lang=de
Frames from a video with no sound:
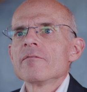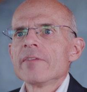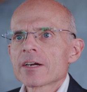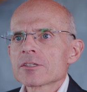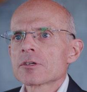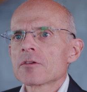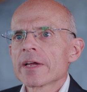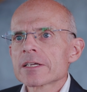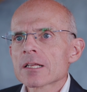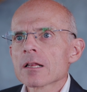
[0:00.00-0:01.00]

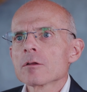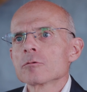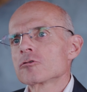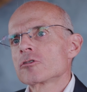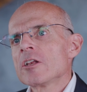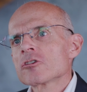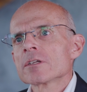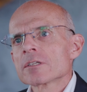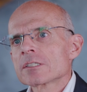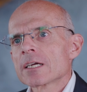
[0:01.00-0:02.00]
Werkzeugwechsel und
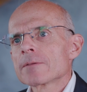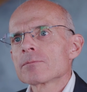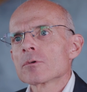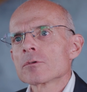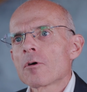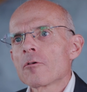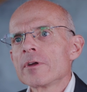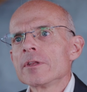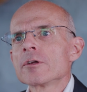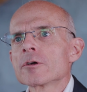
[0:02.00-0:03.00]
Stillstandzeiten und
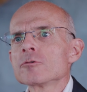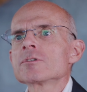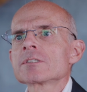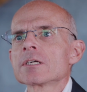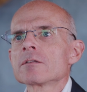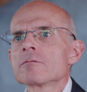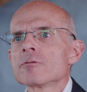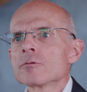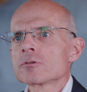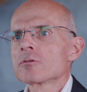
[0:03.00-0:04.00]
aufwendigen Rüstzeiten
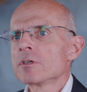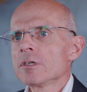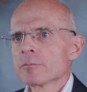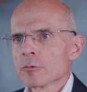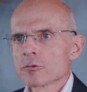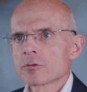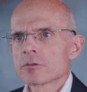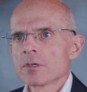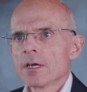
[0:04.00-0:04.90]
funktionieren muss.